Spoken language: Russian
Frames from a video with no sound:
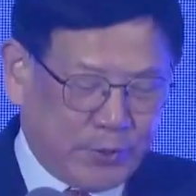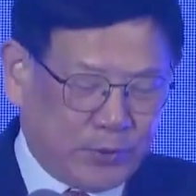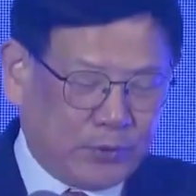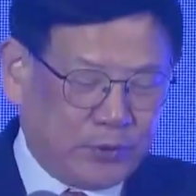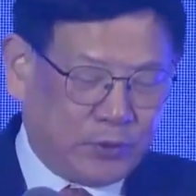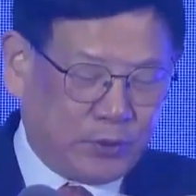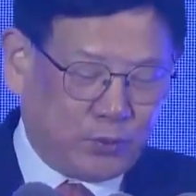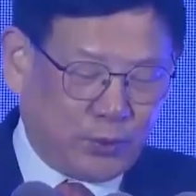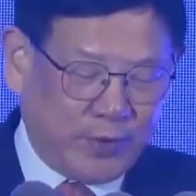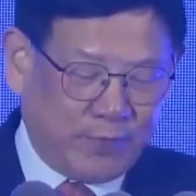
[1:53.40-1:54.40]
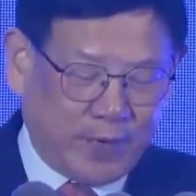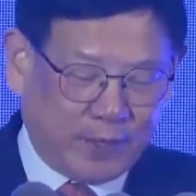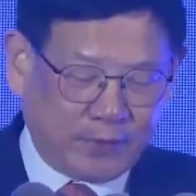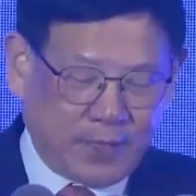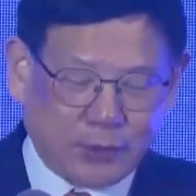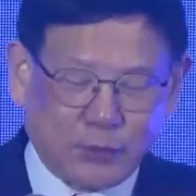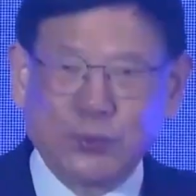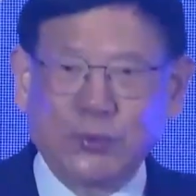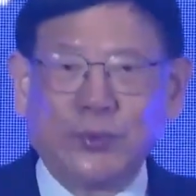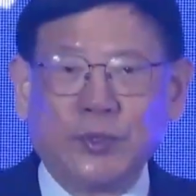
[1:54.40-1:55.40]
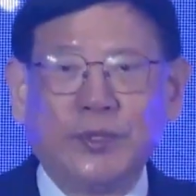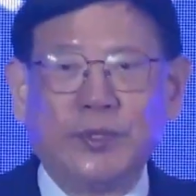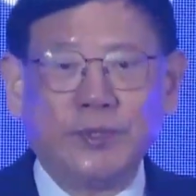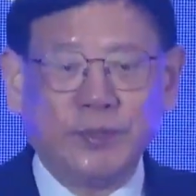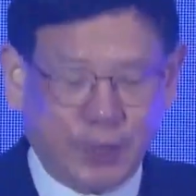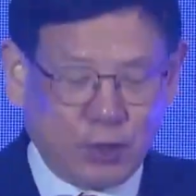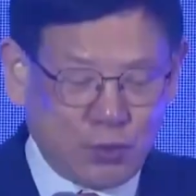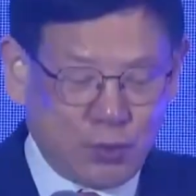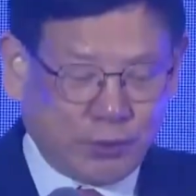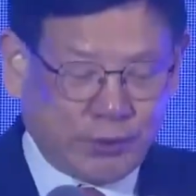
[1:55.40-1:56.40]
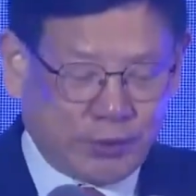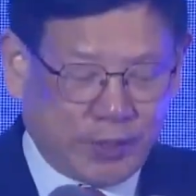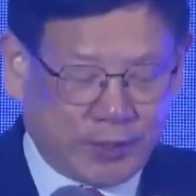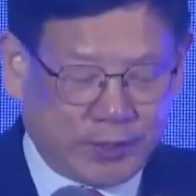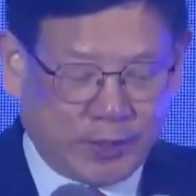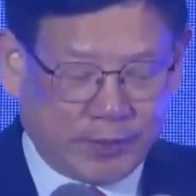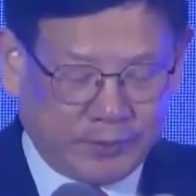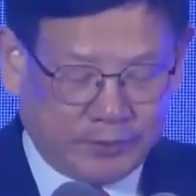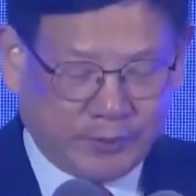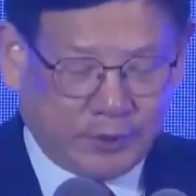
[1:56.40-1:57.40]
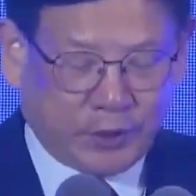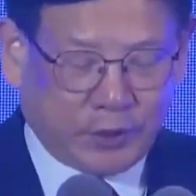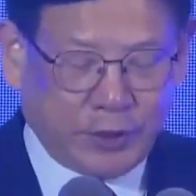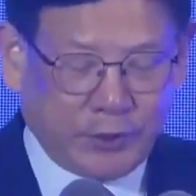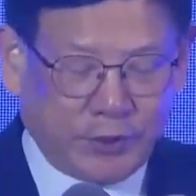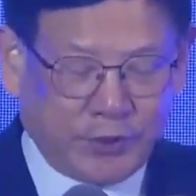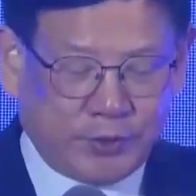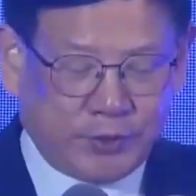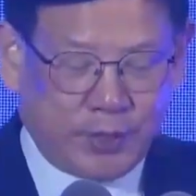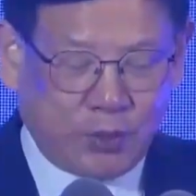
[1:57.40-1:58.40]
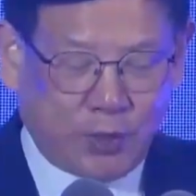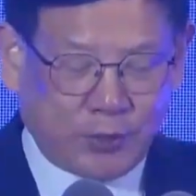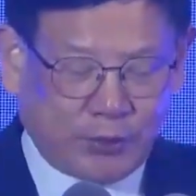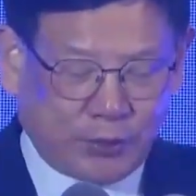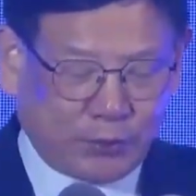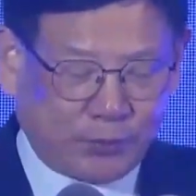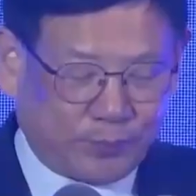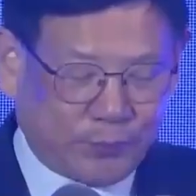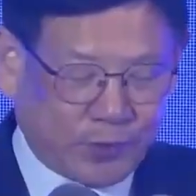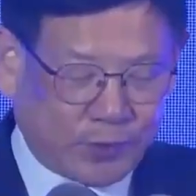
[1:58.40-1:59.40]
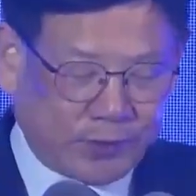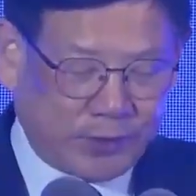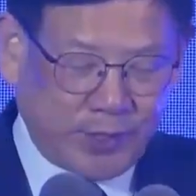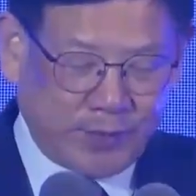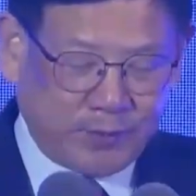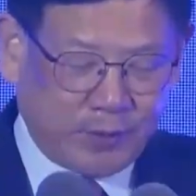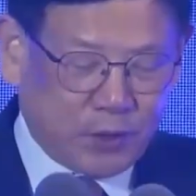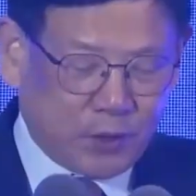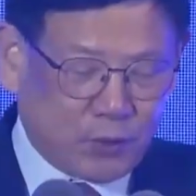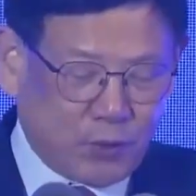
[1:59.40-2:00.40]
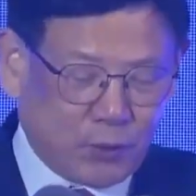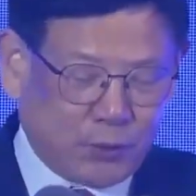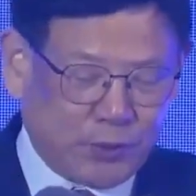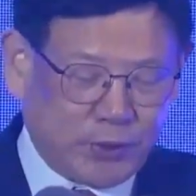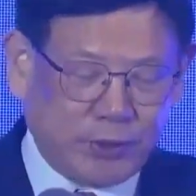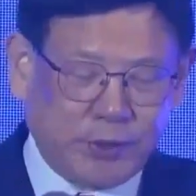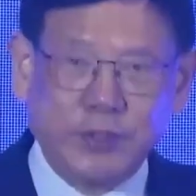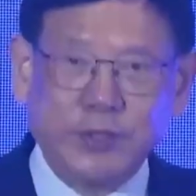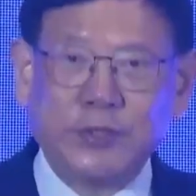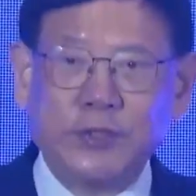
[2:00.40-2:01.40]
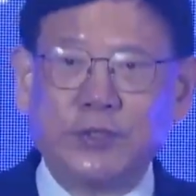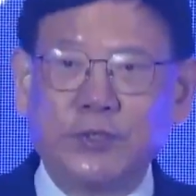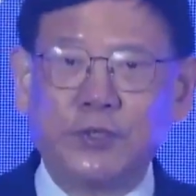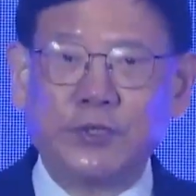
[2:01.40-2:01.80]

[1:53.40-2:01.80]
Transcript: Активно применяя передовые умные решения, мы сможем повысить прозрачность, эффективность и качество поставок замороженных товаров.